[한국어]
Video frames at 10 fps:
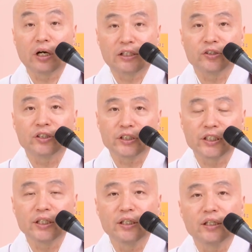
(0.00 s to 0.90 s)

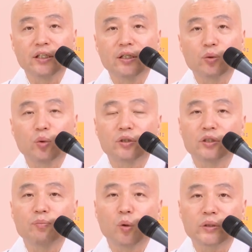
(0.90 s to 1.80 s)
가셨는지 또
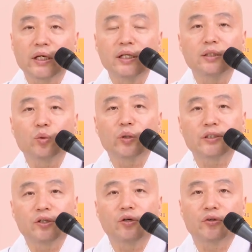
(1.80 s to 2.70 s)
그 보살행을
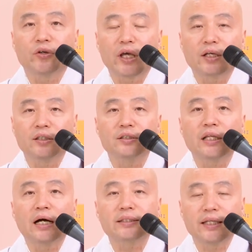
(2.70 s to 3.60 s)
통해서 어떻게
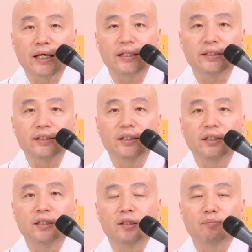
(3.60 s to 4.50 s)
극락 세계를
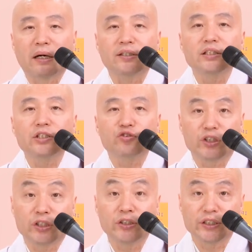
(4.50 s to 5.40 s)
만드실 수
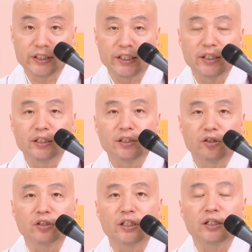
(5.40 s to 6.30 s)
있었는지
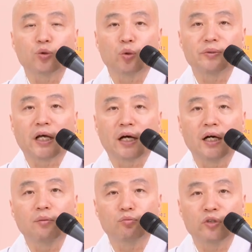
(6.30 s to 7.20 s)
그건 이제 조금
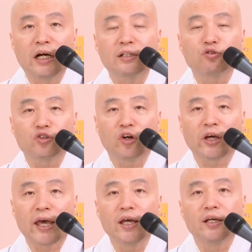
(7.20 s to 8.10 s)
있다가
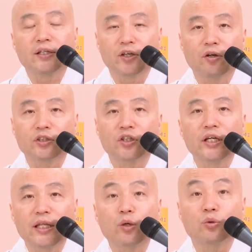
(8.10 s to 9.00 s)
무량수경의
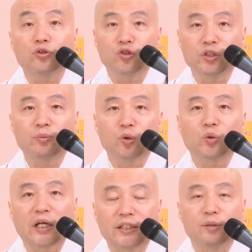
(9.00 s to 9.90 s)
경전의 내용을
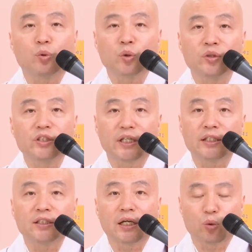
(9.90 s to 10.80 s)
중심으로 다시 보는
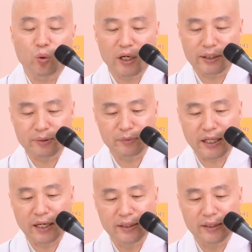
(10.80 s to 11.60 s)
시간을 갖도록 하겠습니다.